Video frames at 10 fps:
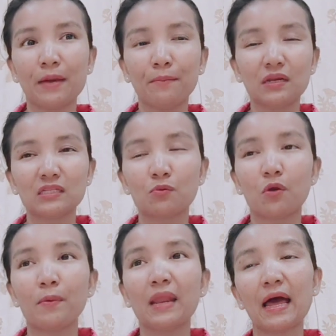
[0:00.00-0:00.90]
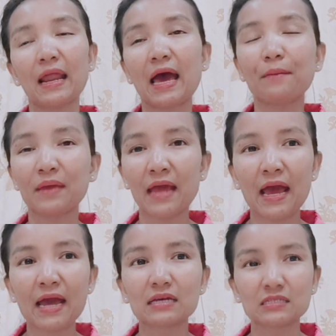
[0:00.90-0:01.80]
เพื่อนก็จะบอกเวลาร้านไปหา
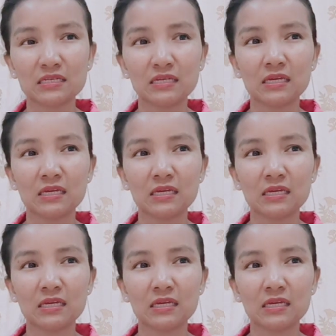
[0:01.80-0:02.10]
กับสี